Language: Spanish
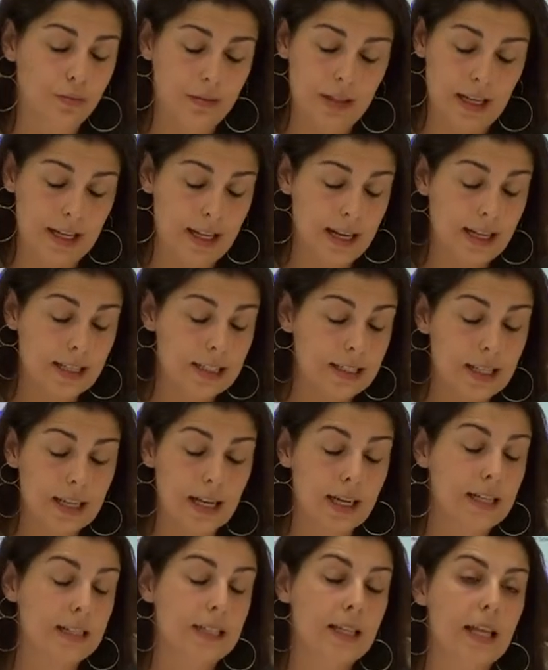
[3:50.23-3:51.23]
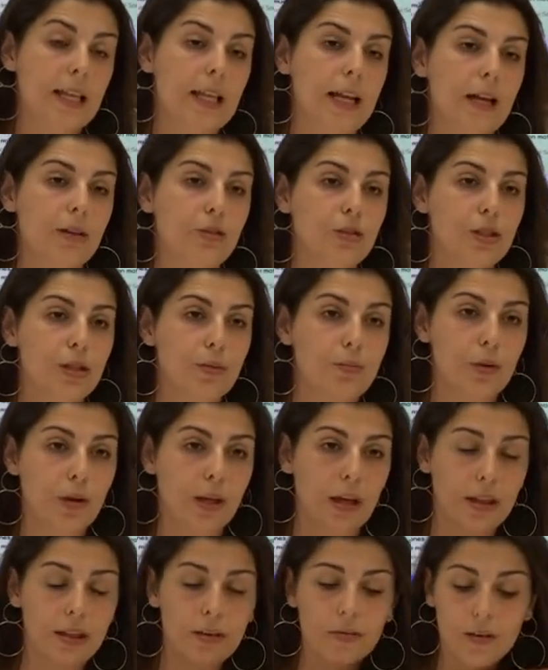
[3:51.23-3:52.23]
tenía que ser a las 10 de la noche
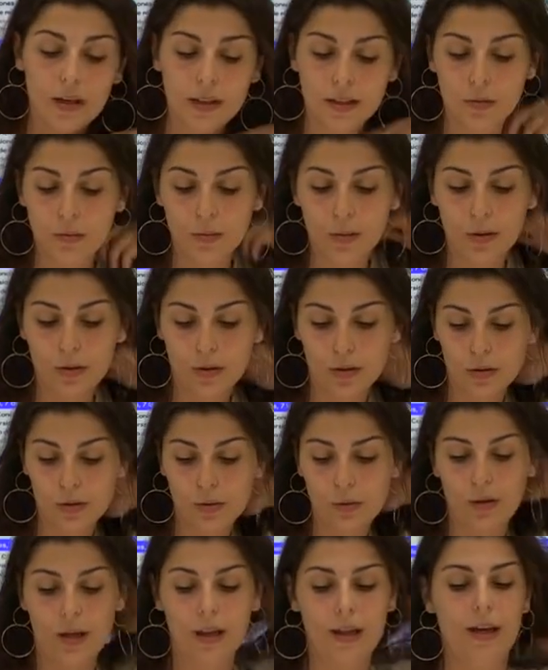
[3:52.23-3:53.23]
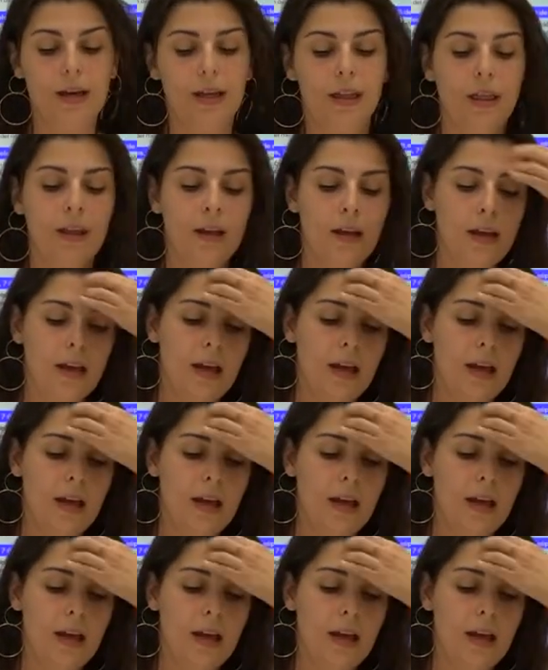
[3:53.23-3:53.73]
porque hace falta un poco de oscuridad.